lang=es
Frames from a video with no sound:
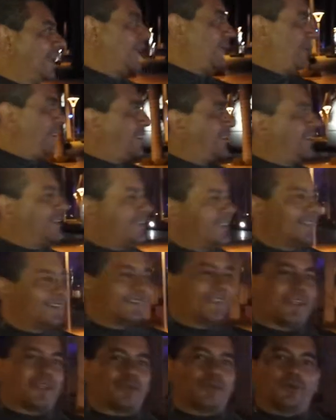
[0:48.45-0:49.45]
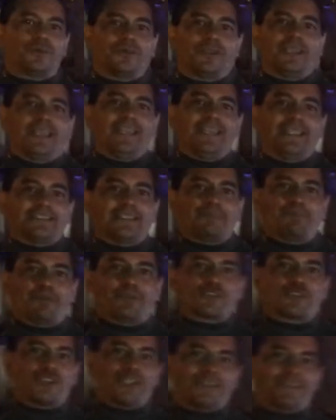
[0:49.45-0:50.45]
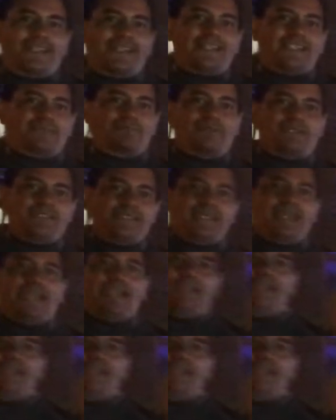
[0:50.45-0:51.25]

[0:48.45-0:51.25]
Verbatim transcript: Imagínate estar con esa persona tan especial